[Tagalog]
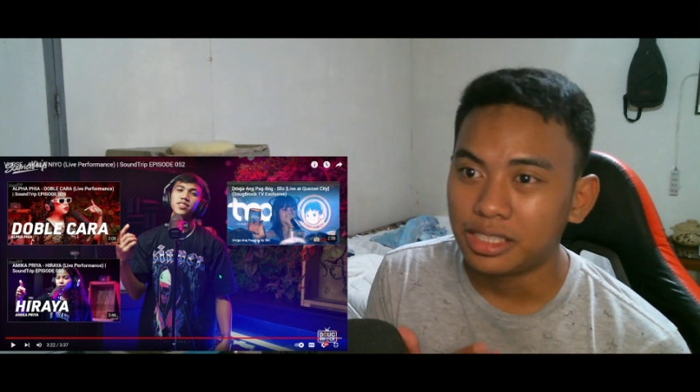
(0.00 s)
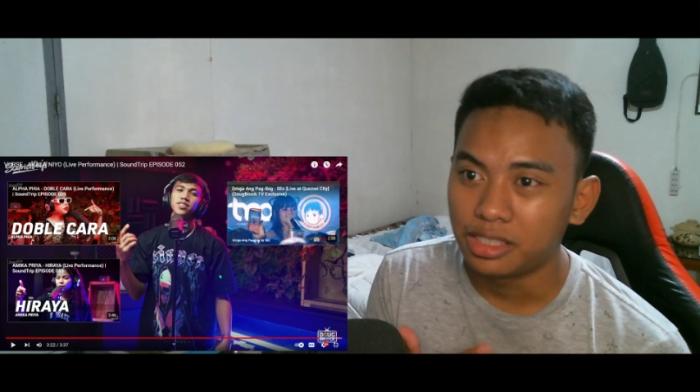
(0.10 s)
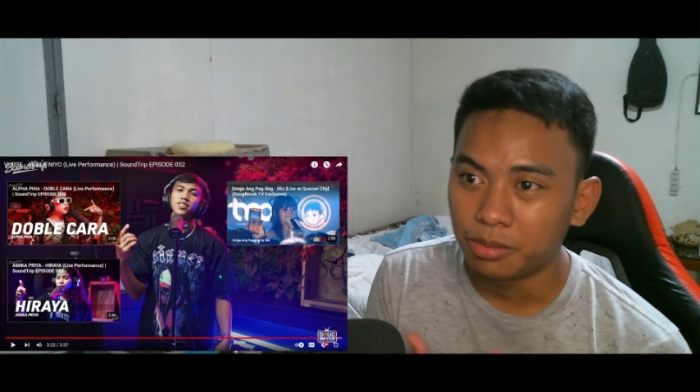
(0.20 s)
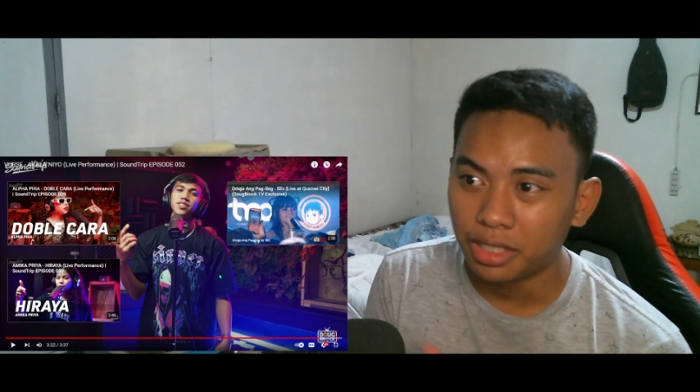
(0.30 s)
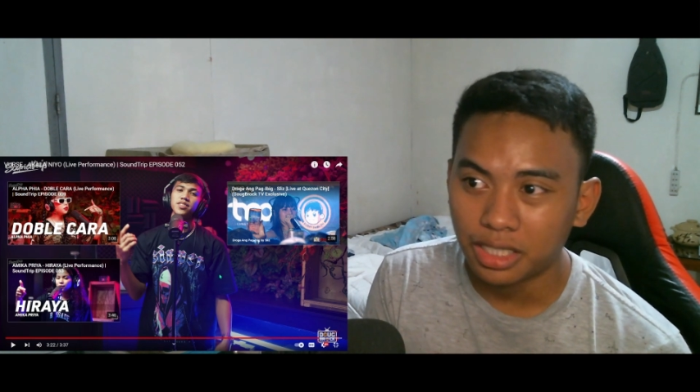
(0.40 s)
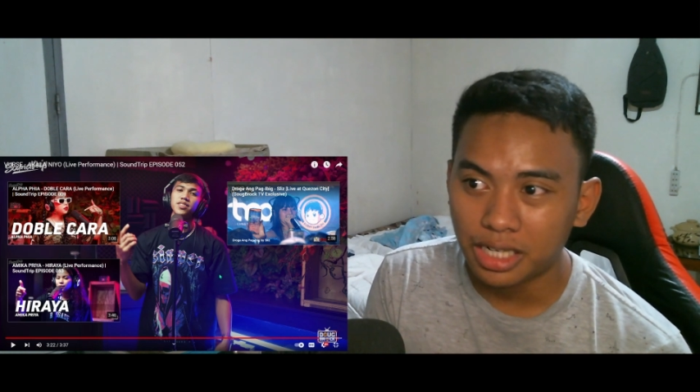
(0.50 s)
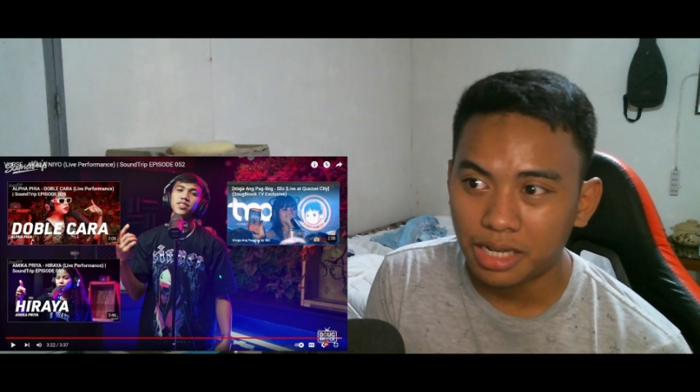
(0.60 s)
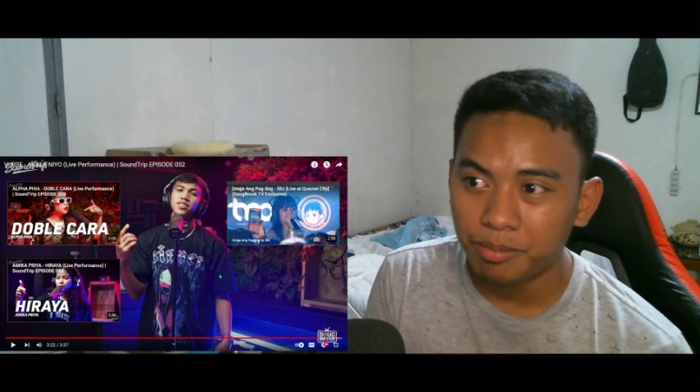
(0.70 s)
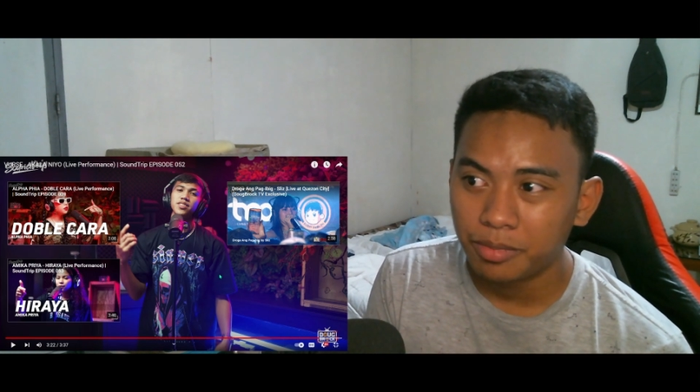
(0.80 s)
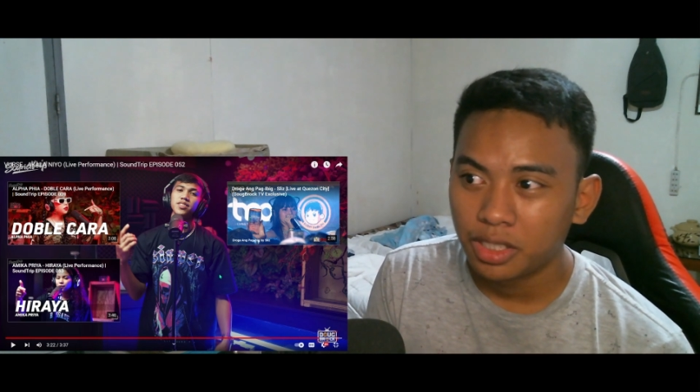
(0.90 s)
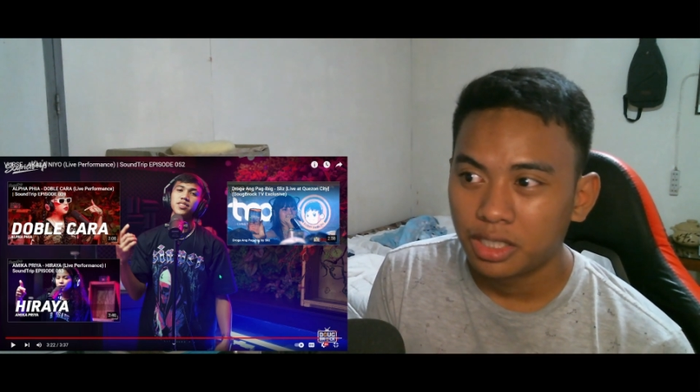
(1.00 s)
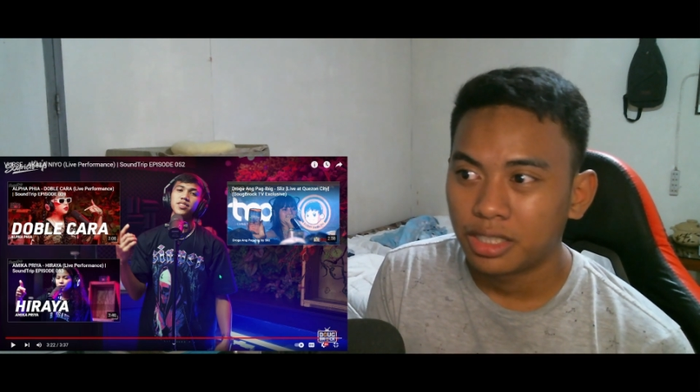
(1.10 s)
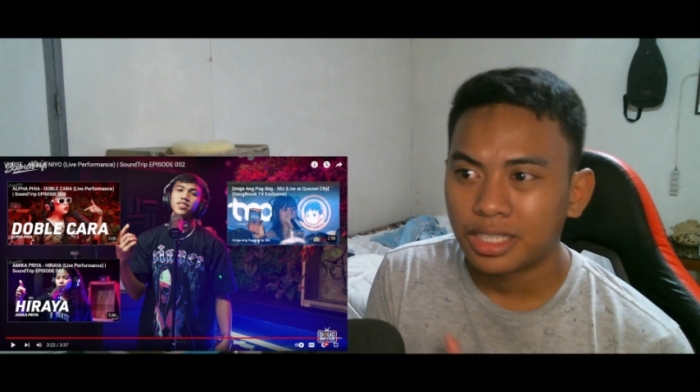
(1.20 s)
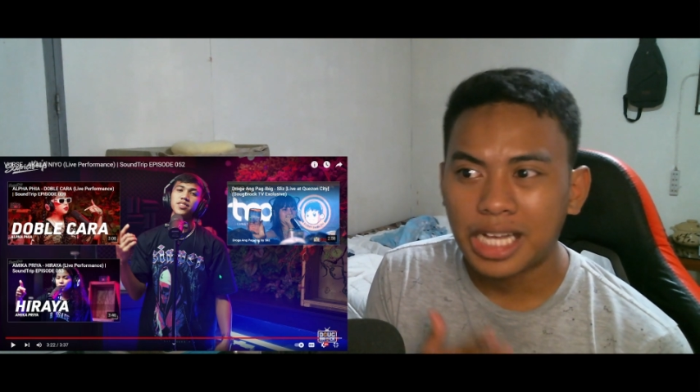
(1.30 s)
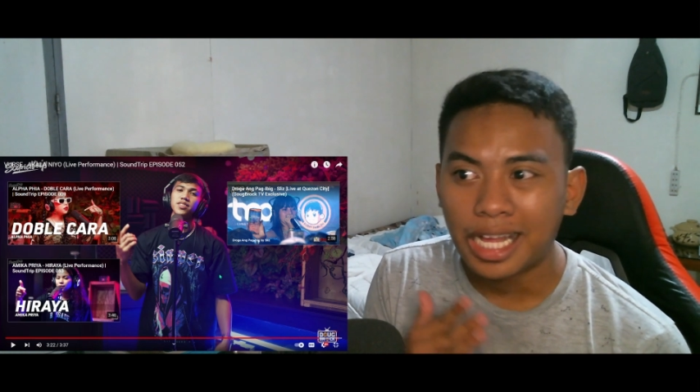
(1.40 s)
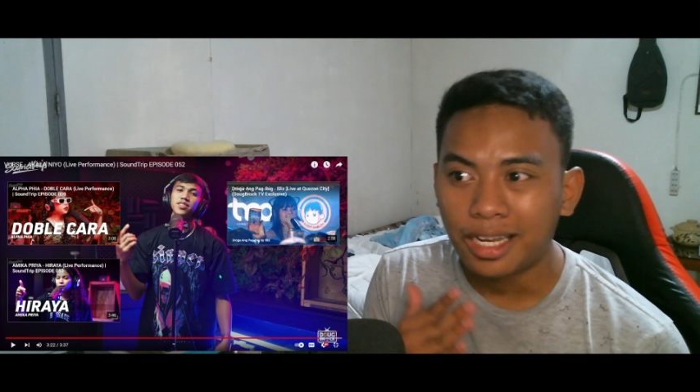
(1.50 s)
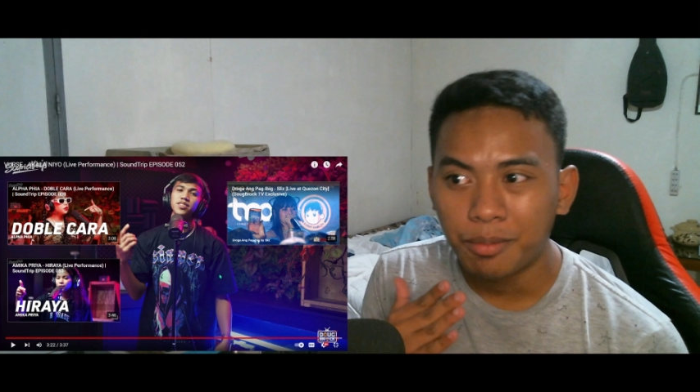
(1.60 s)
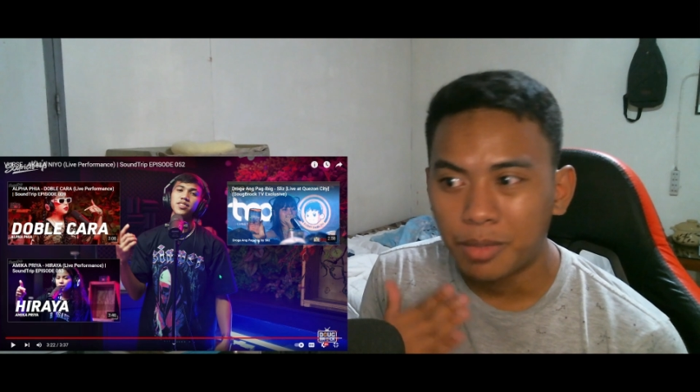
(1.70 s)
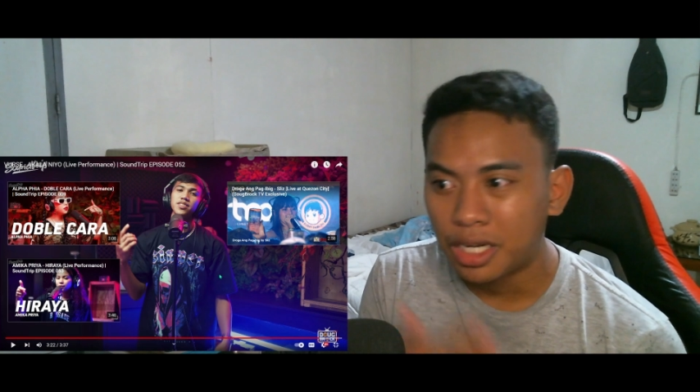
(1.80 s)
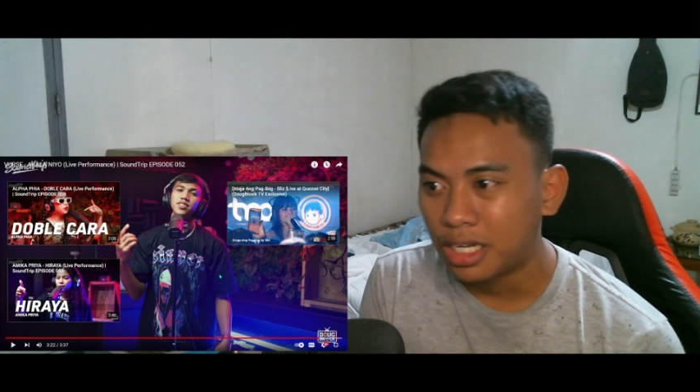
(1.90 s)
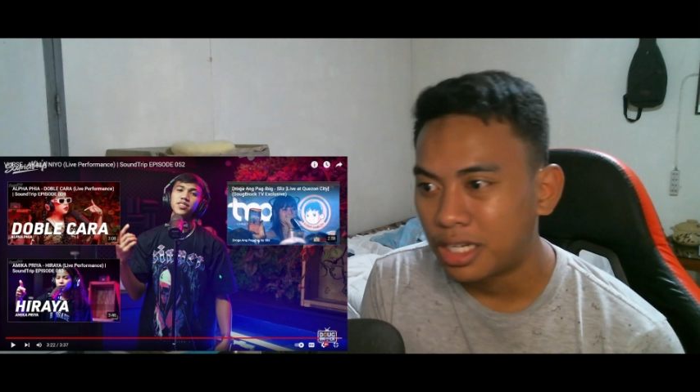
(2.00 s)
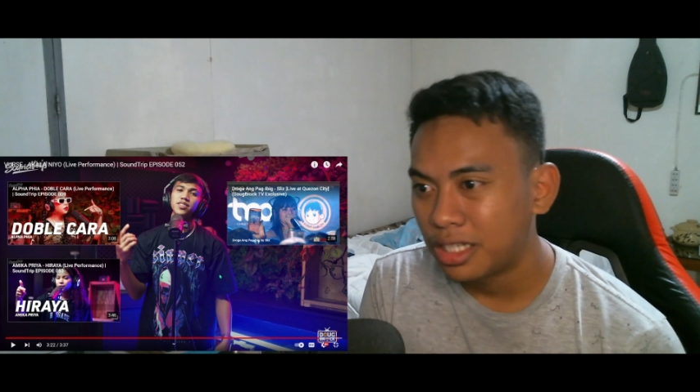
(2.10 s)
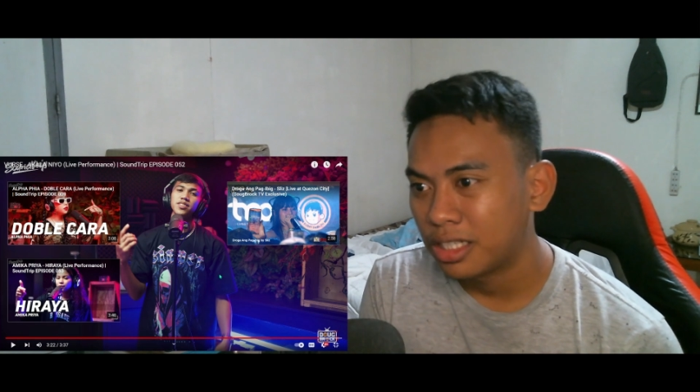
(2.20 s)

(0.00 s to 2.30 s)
niya mag-rap. Kalma.